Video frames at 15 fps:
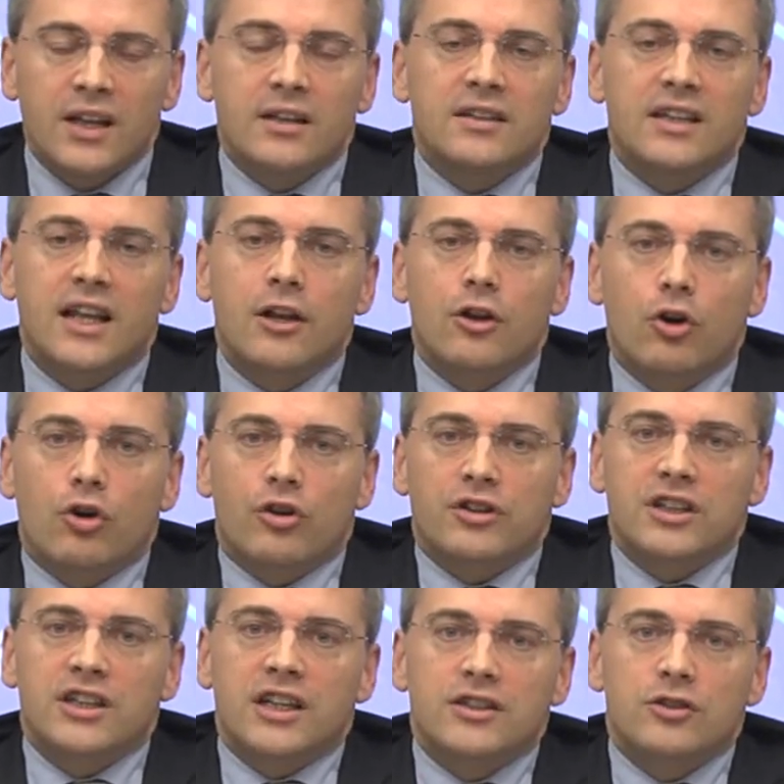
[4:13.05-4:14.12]

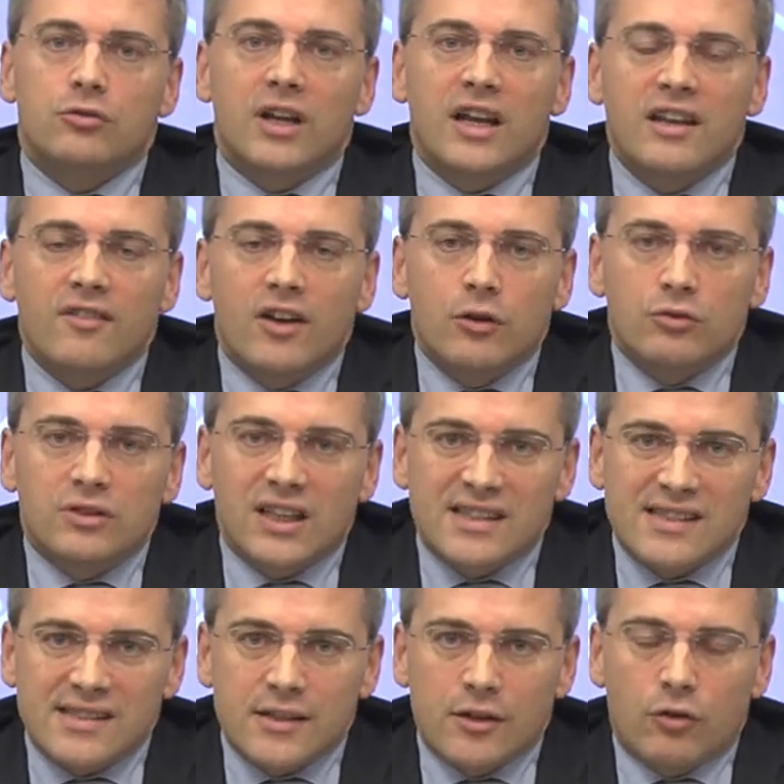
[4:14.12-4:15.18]
nell'ordine di una
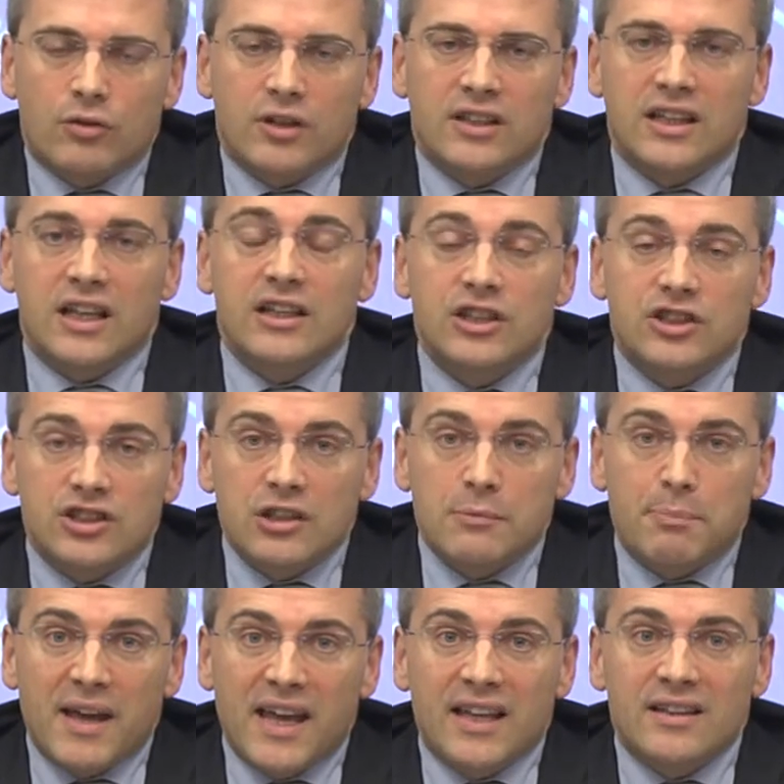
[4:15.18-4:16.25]
rivalutazione degli
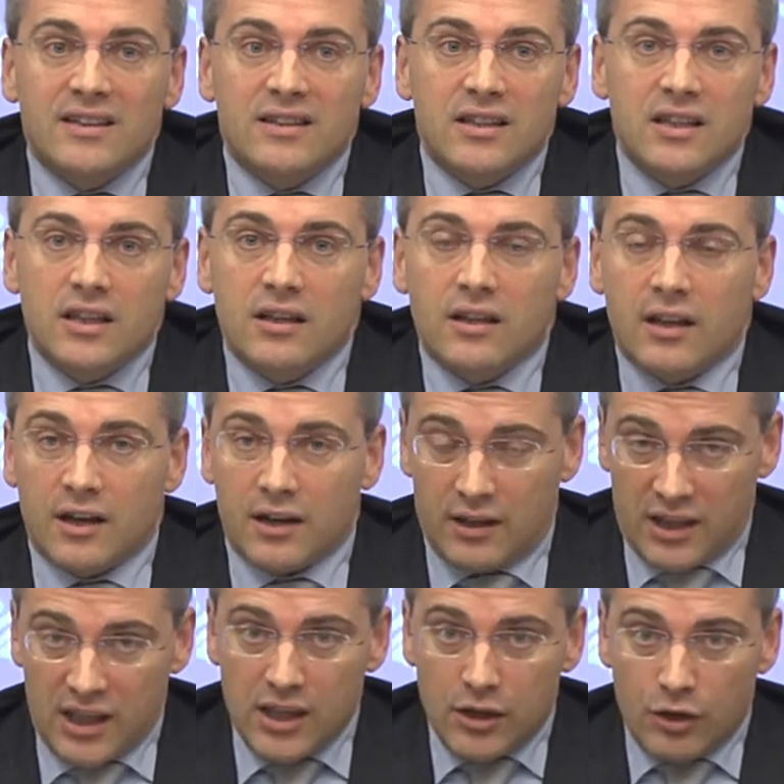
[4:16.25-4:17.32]
stipendi eh,
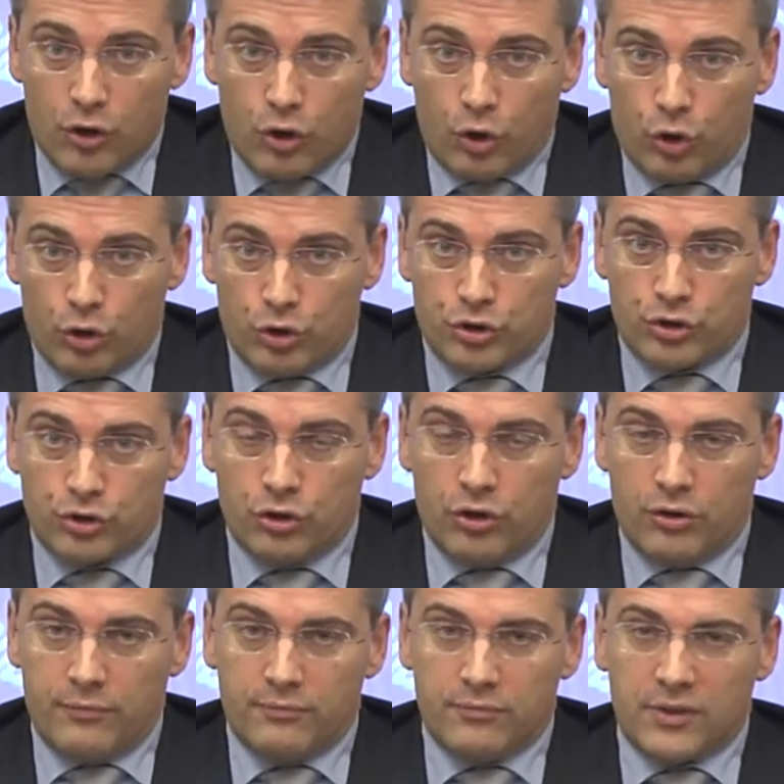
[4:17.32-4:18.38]
in
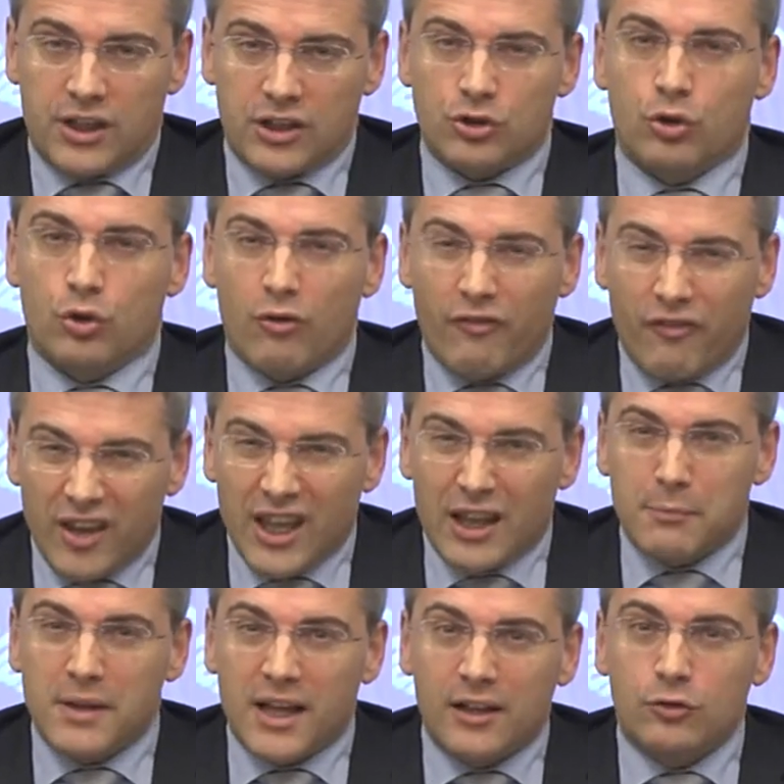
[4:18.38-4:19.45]
corso, che sono
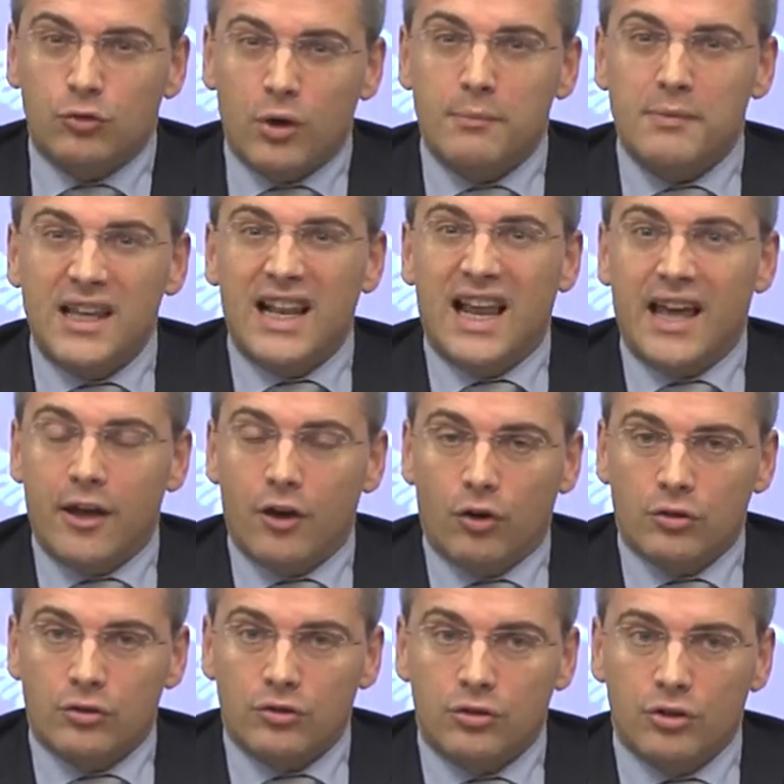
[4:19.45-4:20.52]
fermi al
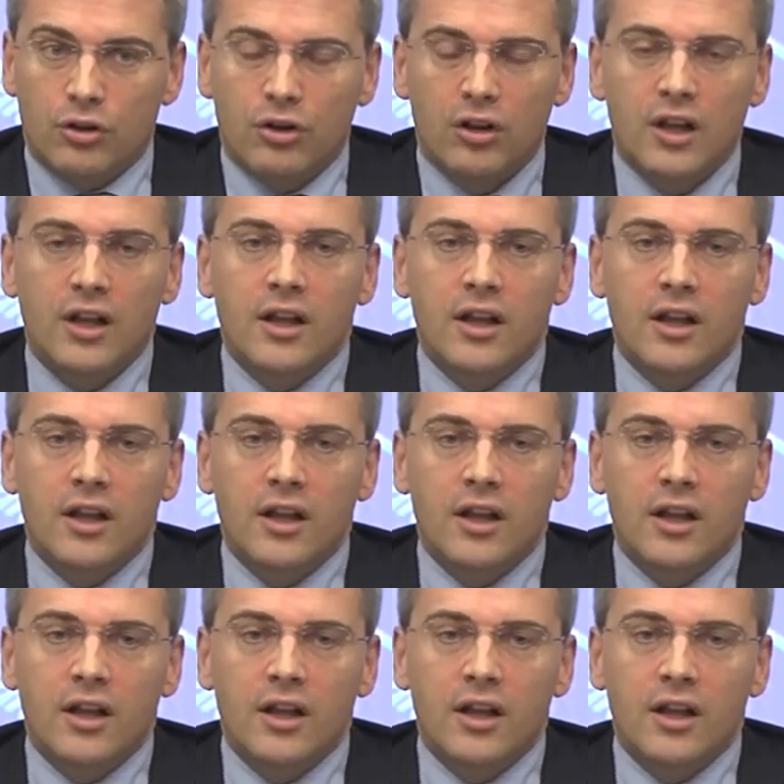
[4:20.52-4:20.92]
2008,